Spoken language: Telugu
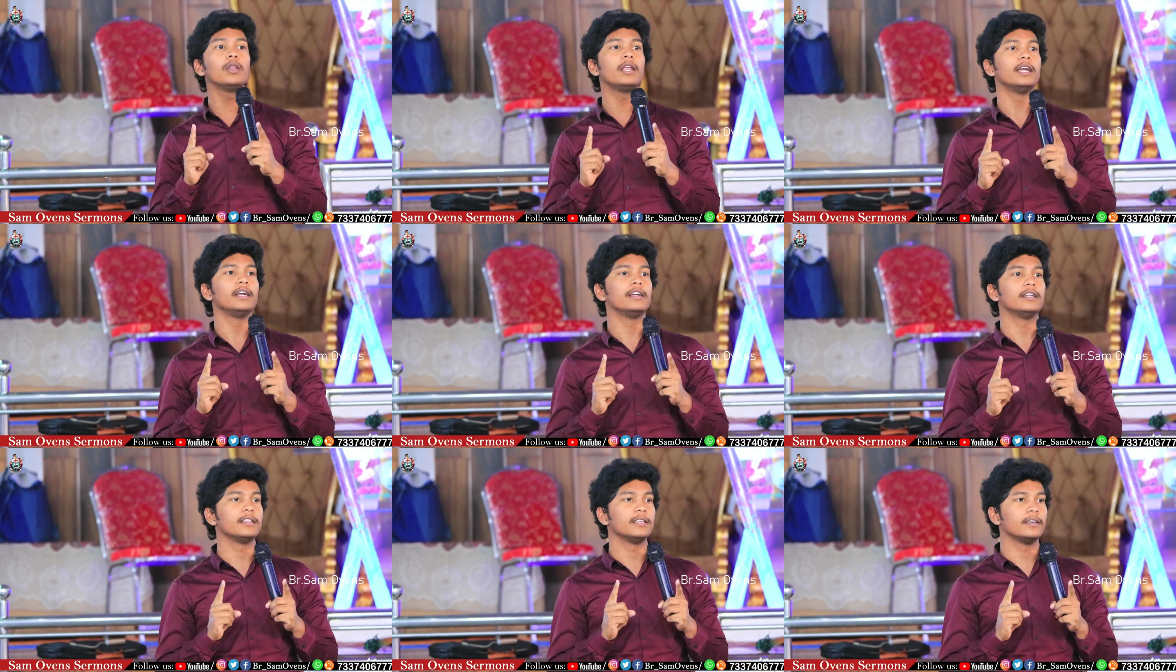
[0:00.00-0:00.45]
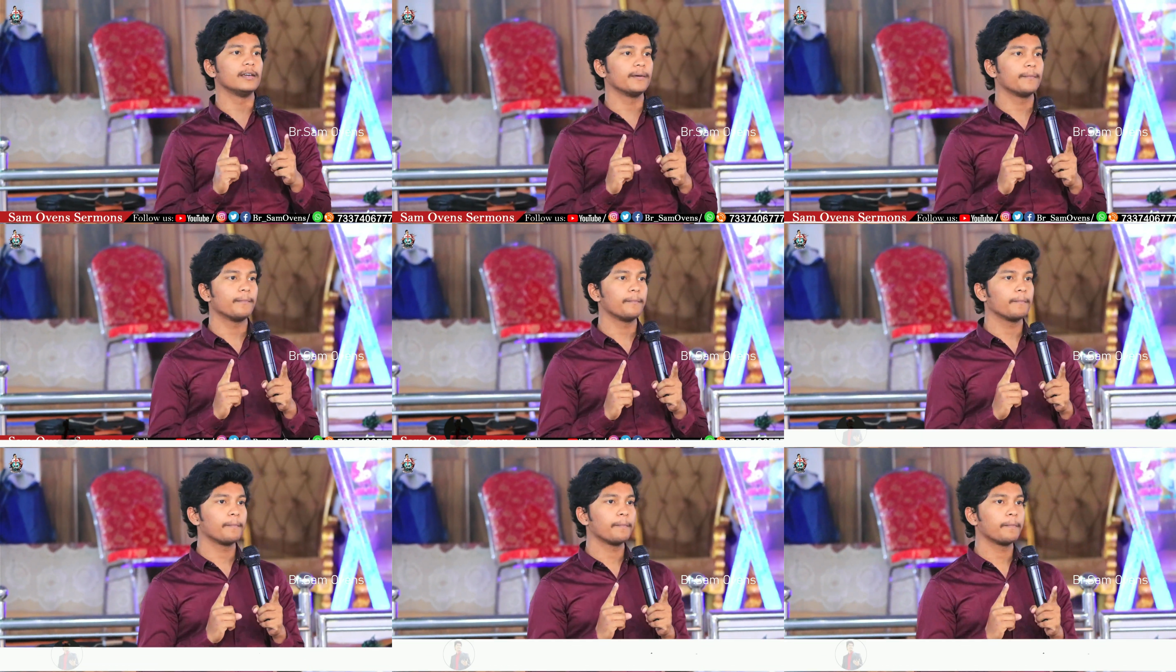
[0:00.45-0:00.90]
లాంటిది
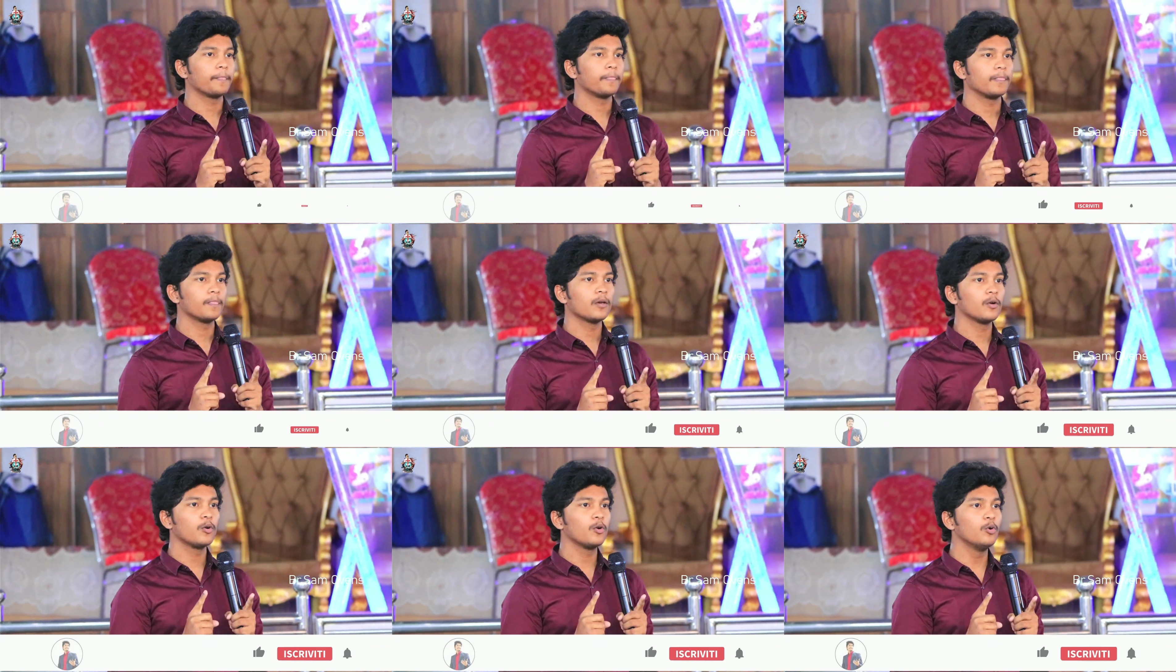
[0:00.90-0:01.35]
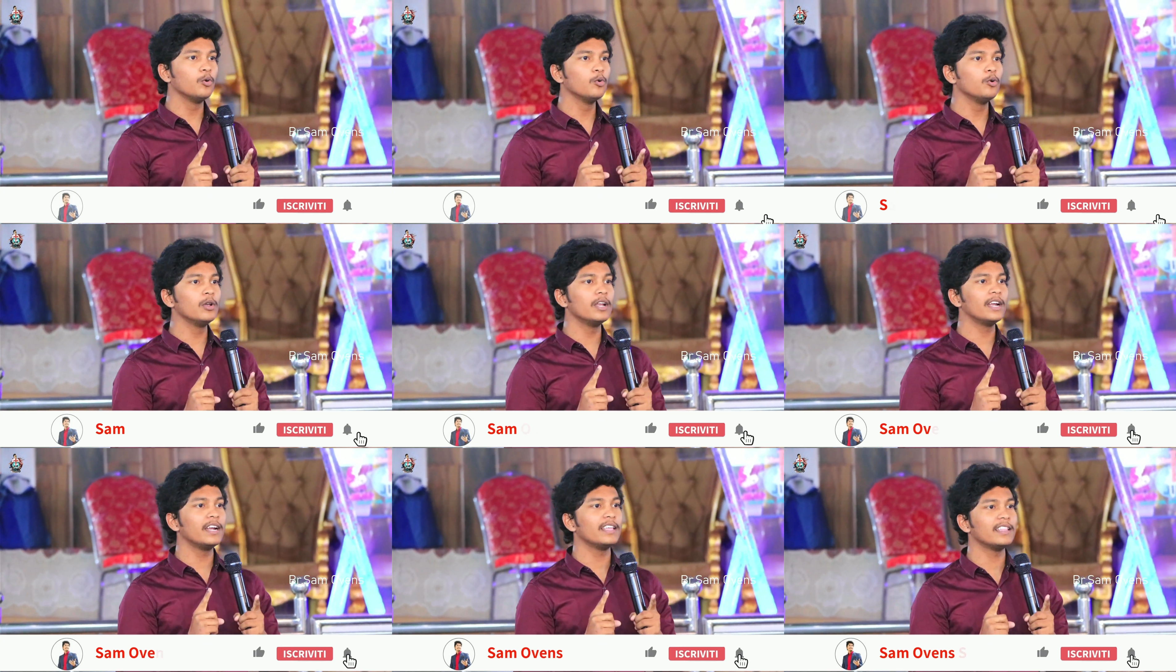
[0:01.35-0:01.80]

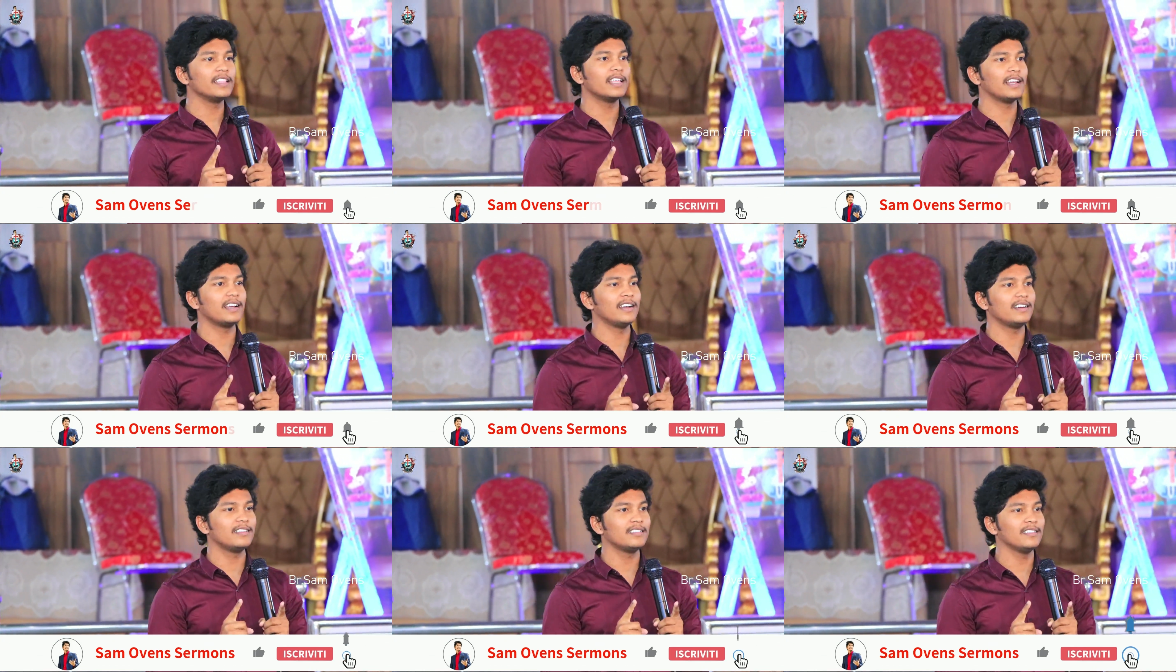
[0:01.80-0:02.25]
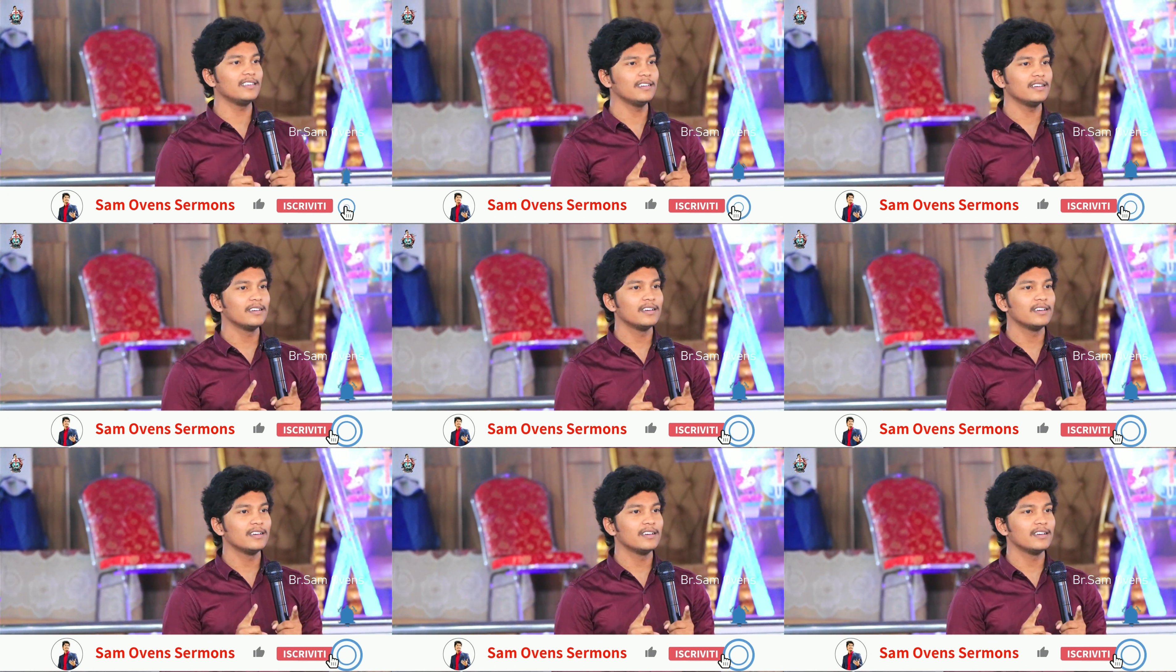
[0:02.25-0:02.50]
కుళ్ళు అనేది ఎలాంటిది